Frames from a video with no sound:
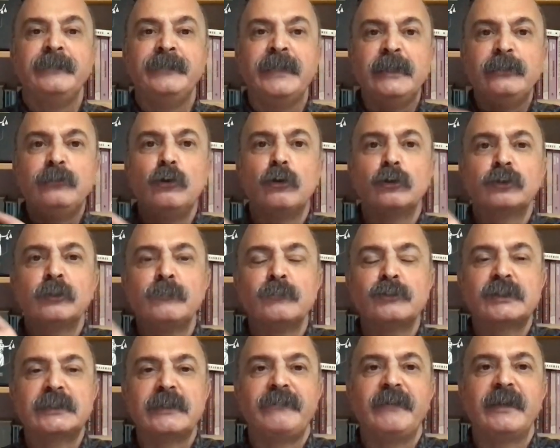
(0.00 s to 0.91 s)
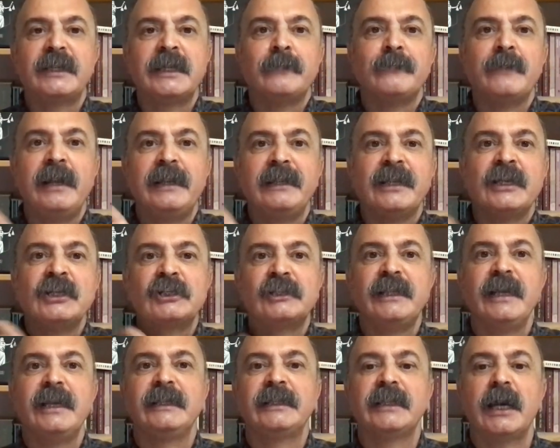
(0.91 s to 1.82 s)
Ne diyordu Mustafa Kemal
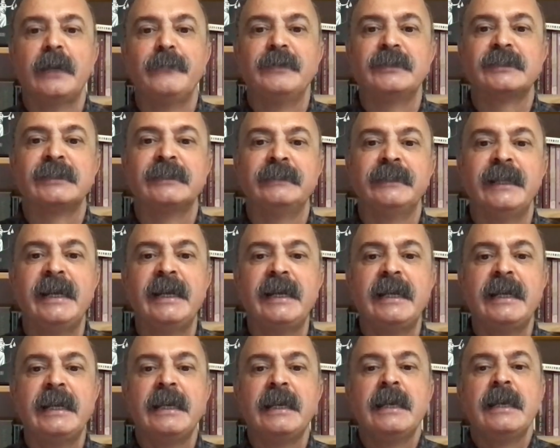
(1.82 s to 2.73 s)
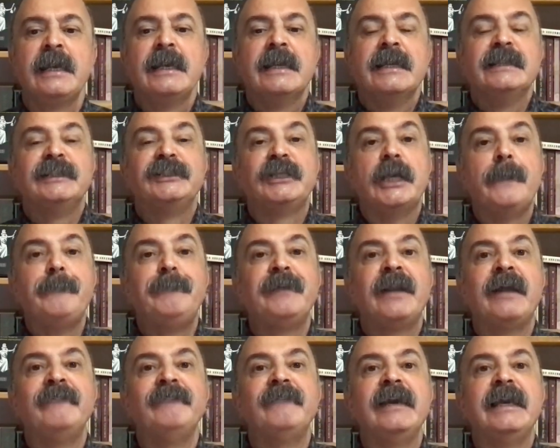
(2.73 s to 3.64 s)
gençliğe hitabesinde?
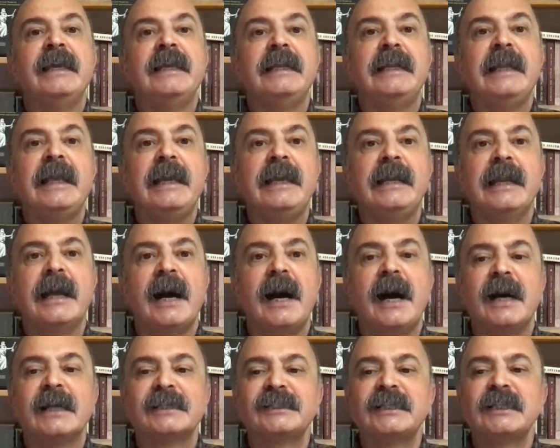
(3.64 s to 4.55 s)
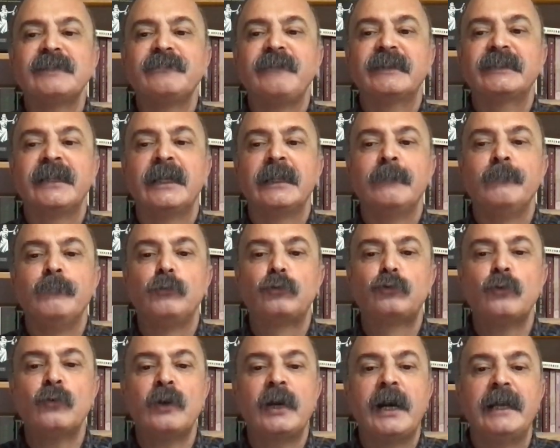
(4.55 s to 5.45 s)
Cebren ve hile ile aziz vatanın
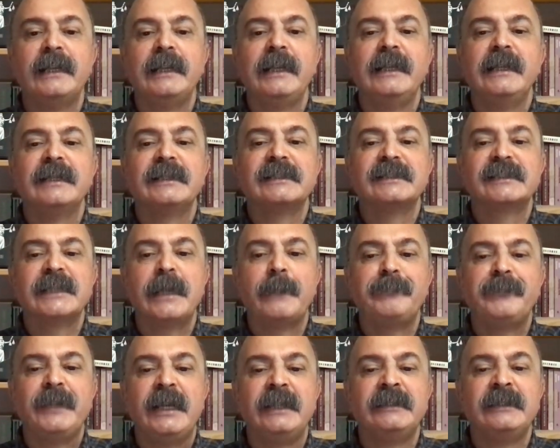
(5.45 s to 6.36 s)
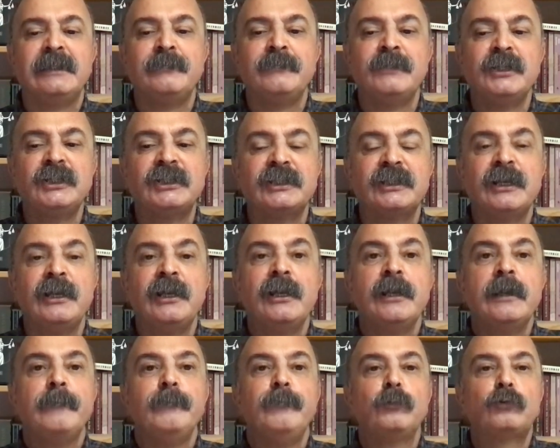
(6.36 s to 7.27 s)
bütün kaleleri zapt edilmiş,
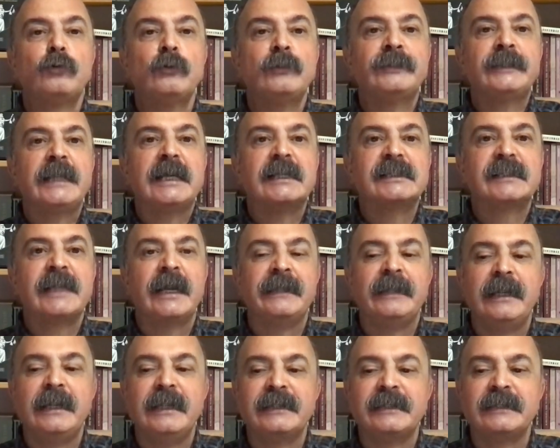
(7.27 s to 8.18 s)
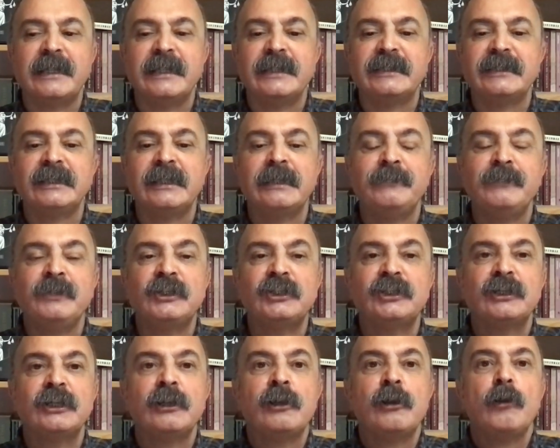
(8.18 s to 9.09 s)
bütün tersanelerine
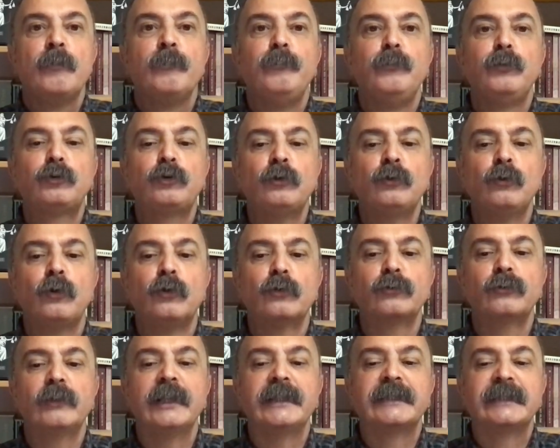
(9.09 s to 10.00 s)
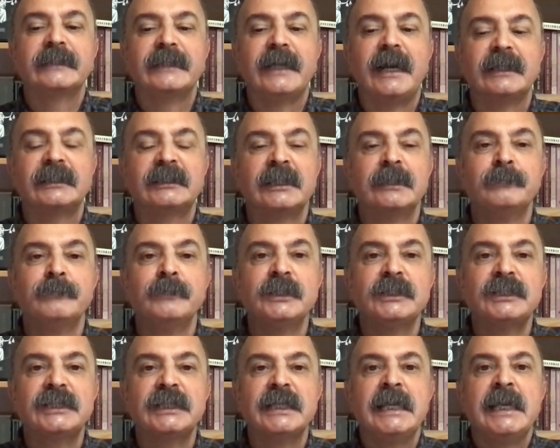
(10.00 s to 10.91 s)
girilmiş, bütün ordulara
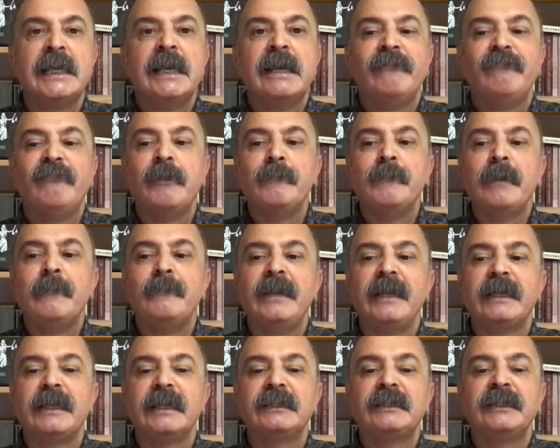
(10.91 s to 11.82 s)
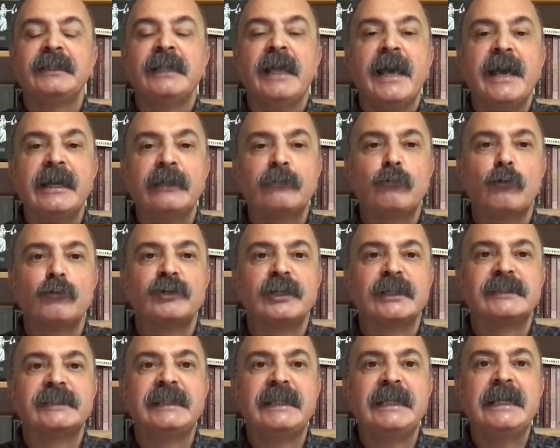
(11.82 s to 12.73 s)
dağıtılmış ve memleketin her
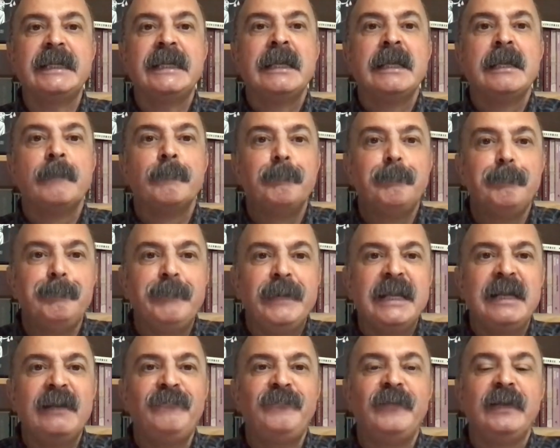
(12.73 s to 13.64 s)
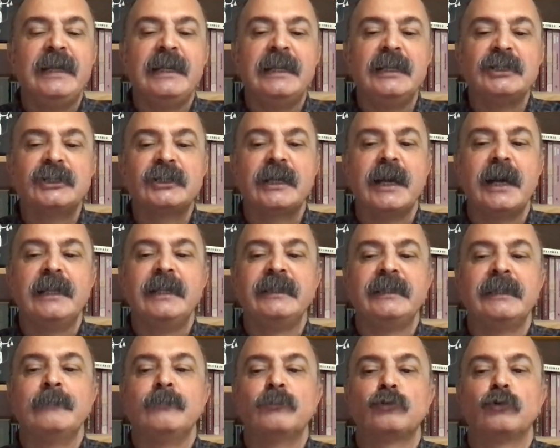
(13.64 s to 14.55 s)
köşesi bil fiil işgal
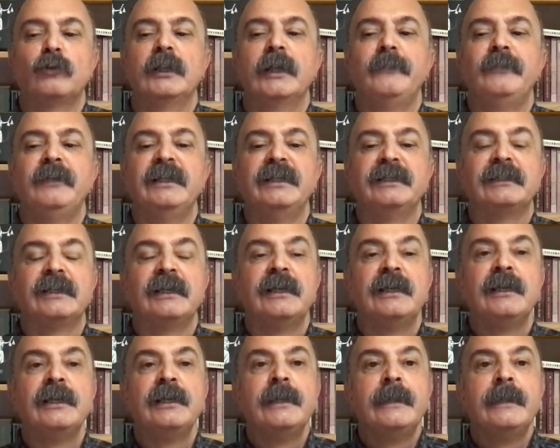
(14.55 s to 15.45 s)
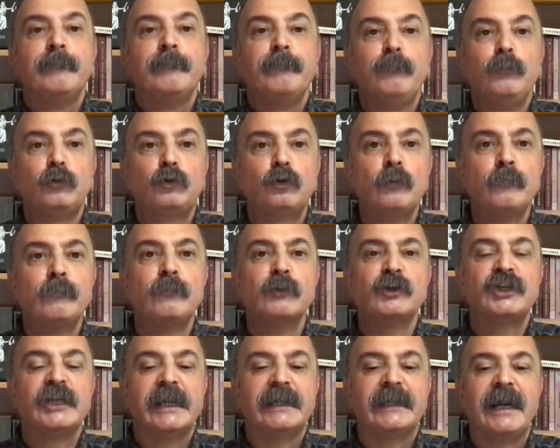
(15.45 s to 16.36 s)
edilmiş olabilir. Bütün
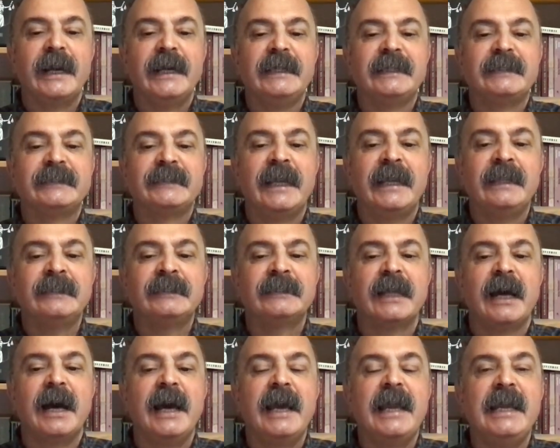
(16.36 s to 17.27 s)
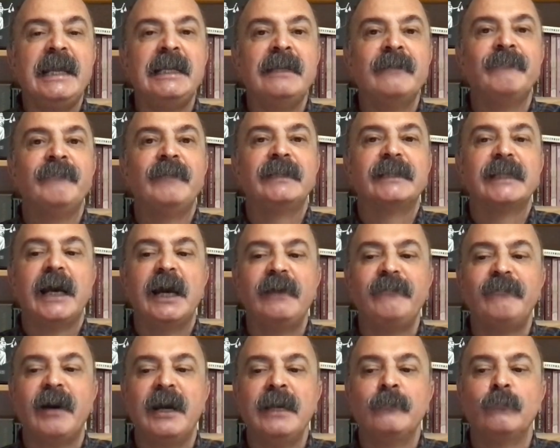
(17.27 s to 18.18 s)
bu şeraitten daha elim ve
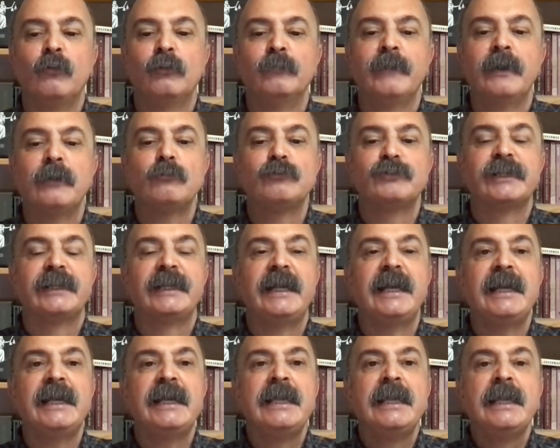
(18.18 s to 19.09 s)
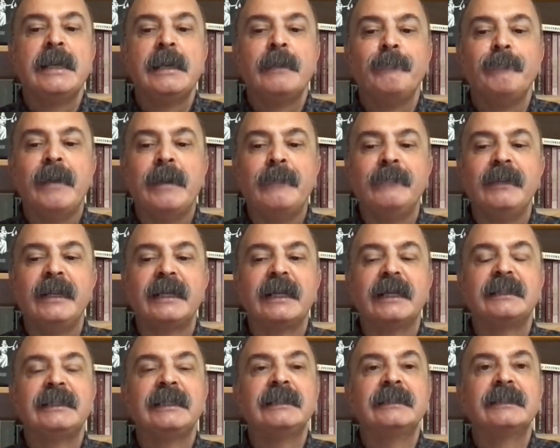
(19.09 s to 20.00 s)
daha vahim olmak üzere
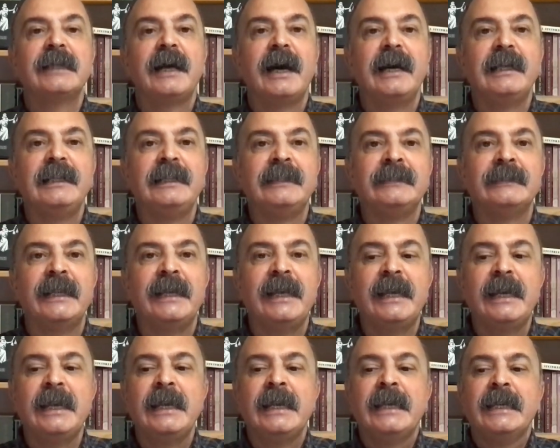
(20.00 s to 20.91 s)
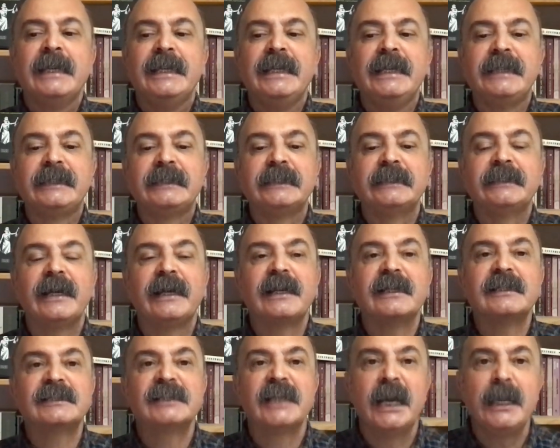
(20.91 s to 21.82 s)
memleketin dahilinde
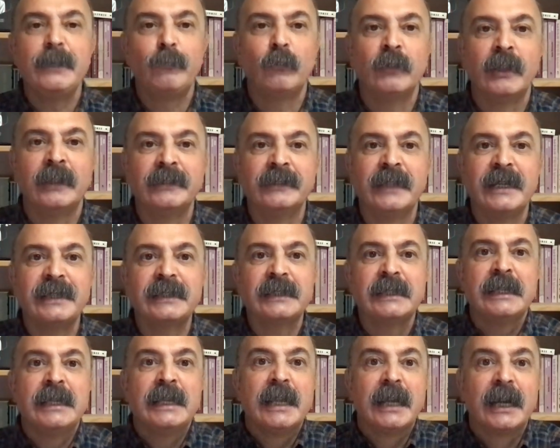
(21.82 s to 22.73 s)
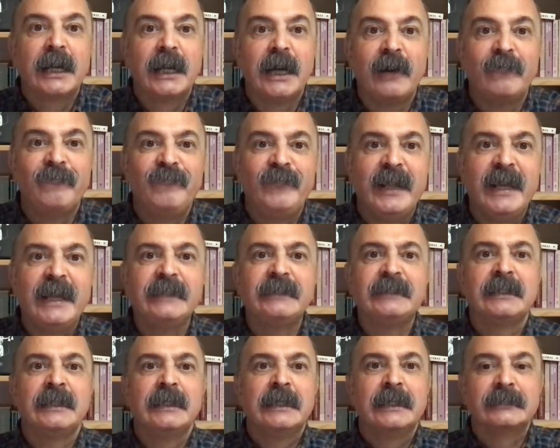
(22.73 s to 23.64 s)
iktidara sahip olanlar
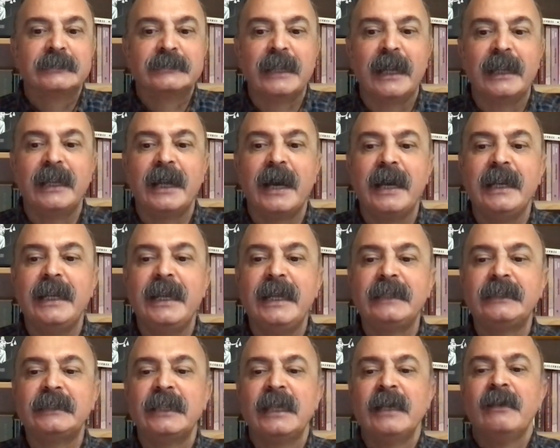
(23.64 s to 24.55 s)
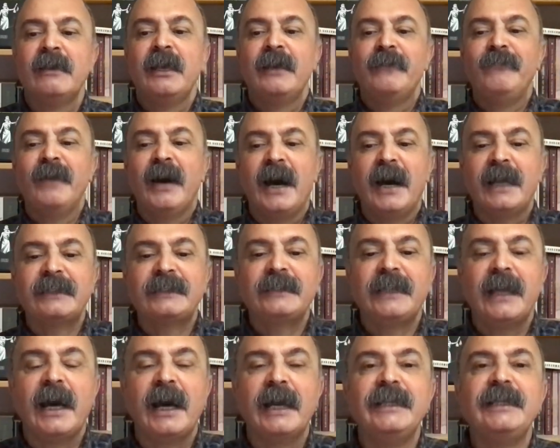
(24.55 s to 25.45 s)
gaflet, dalalet ve
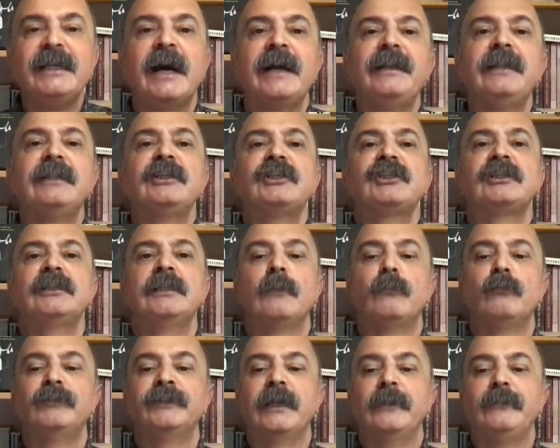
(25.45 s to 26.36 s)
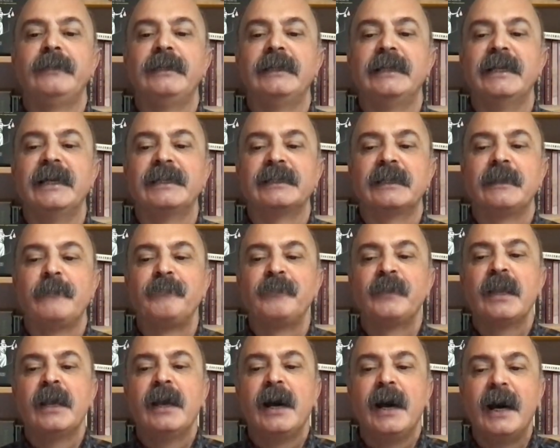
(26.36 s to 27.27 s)
hatta hıyanet içinde bulunabilirler.
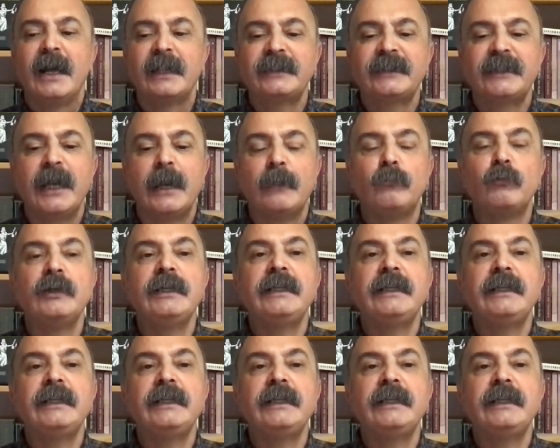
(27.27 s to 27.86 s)
Hatta